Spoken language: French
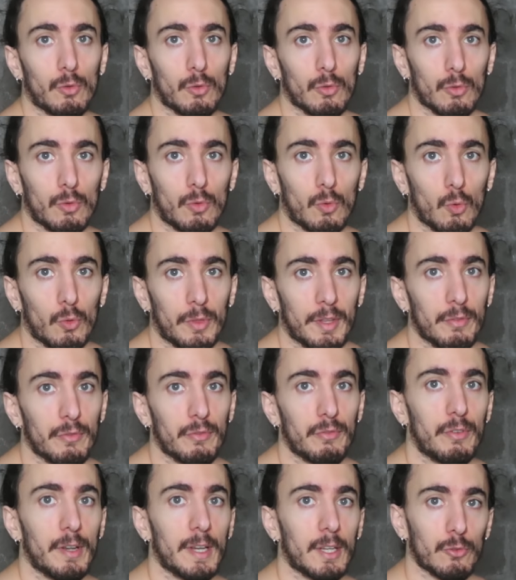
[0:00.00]
que côté
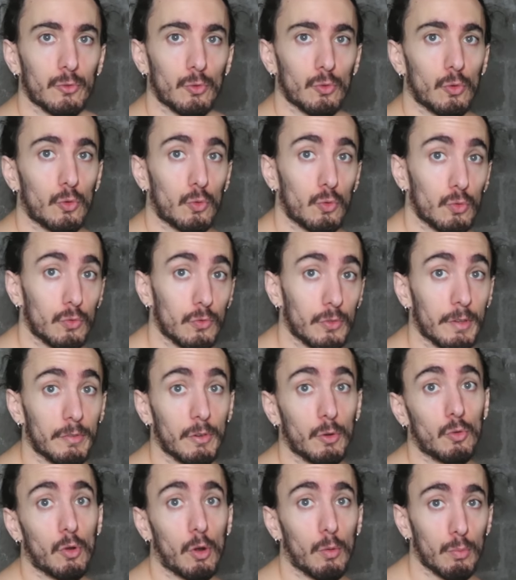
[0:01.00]
flexion de coude, vous
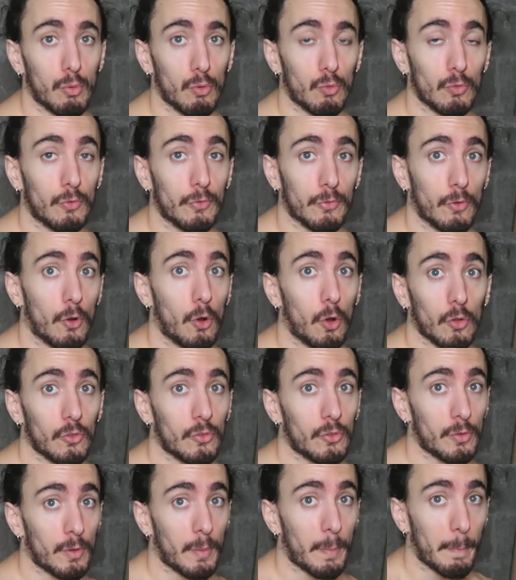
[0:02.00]
avez encore beaucoup de
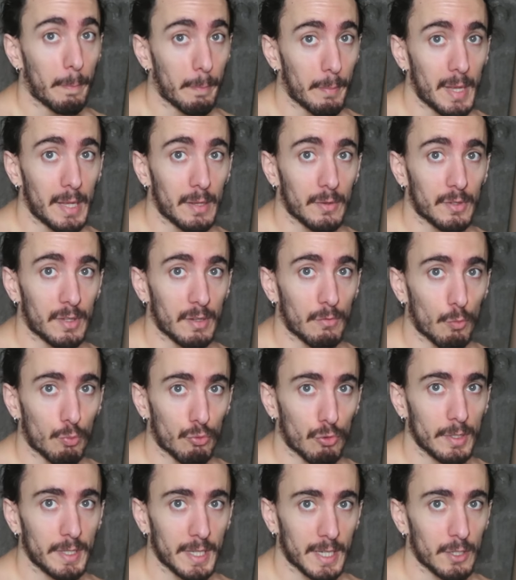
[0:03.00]
force, mais c'est vos
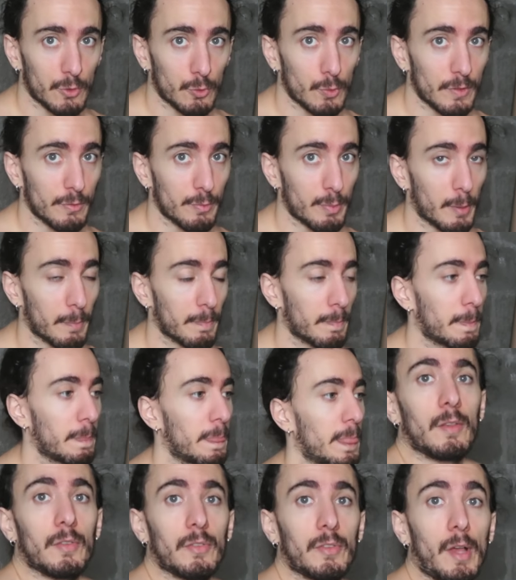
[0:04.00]
poignets qui suivent pas.
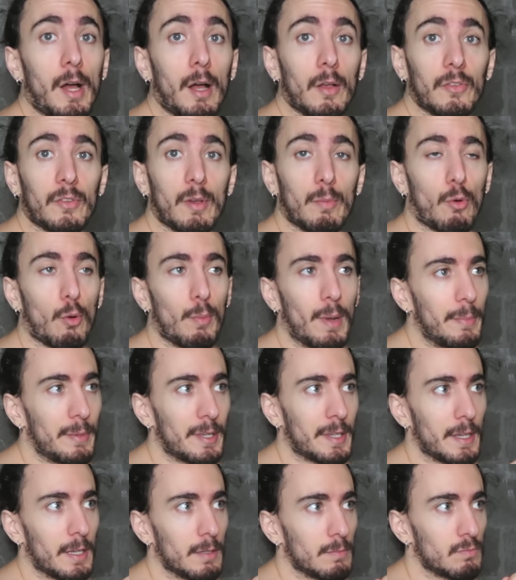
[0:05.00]
Ça, c'est un
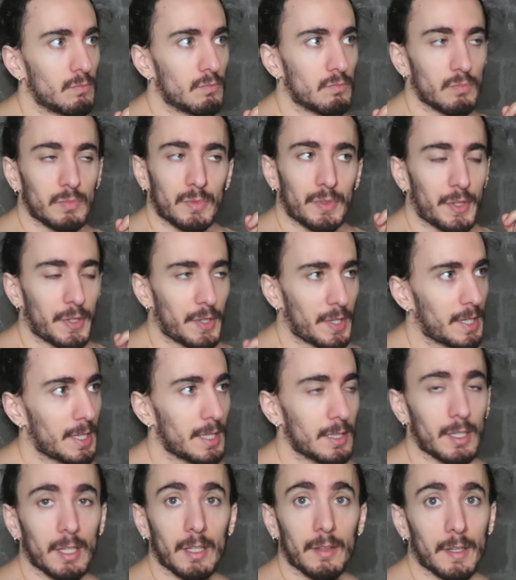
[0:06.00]
problème qui est
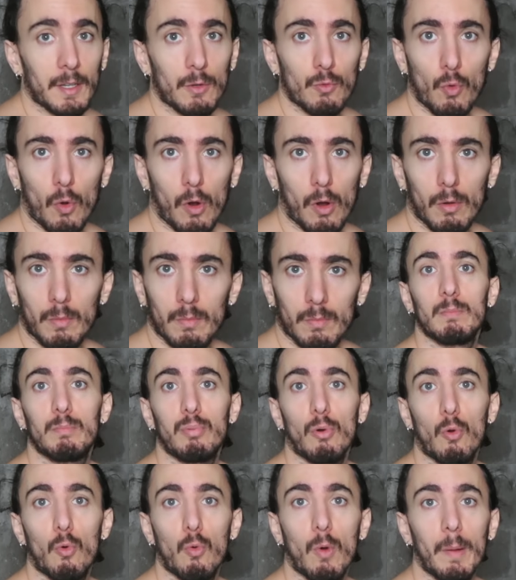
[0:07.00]
très très très courant.
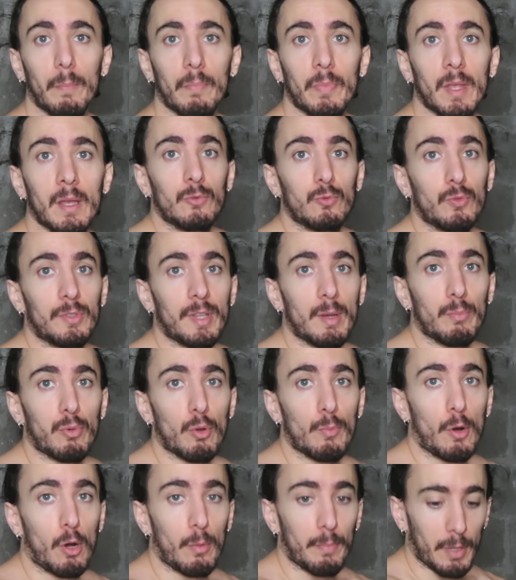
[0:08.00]
Pourquoi Tout
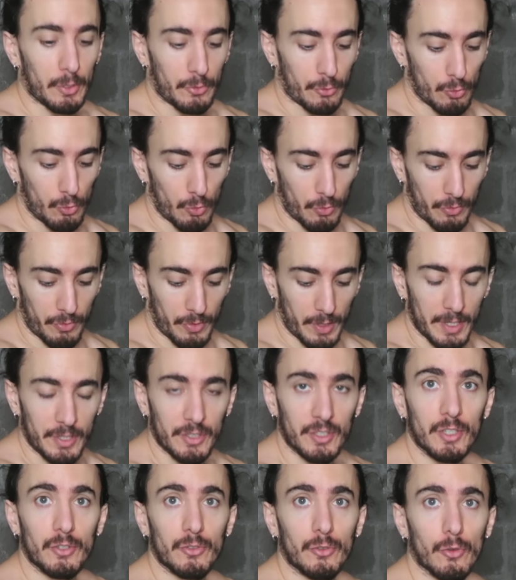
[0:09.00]
simplement parce que nos
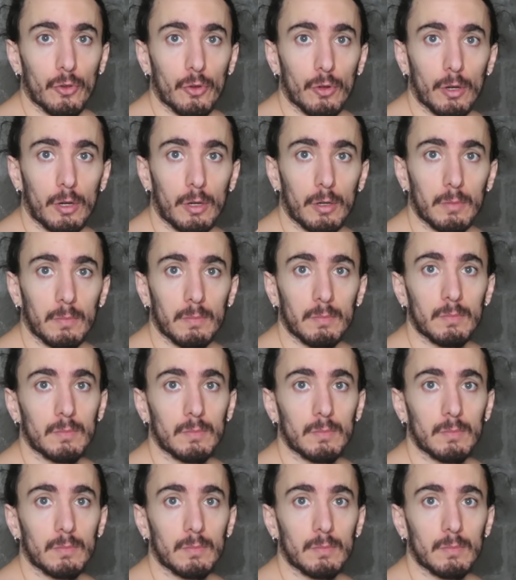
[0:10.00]
fléchisseurs